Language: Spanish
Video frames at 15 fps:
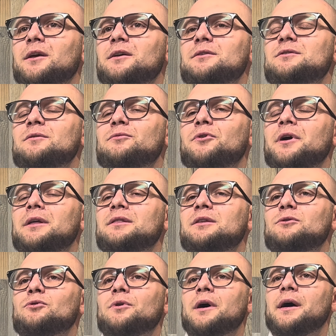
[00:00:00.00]
Si voy a
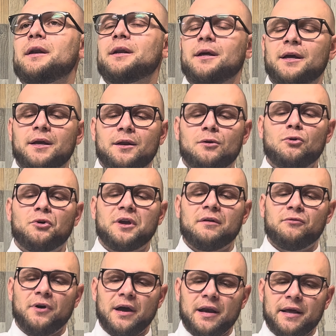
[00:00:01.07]
intitular lo que
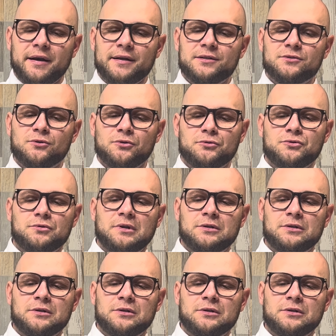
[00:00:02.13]
voy a leer estos,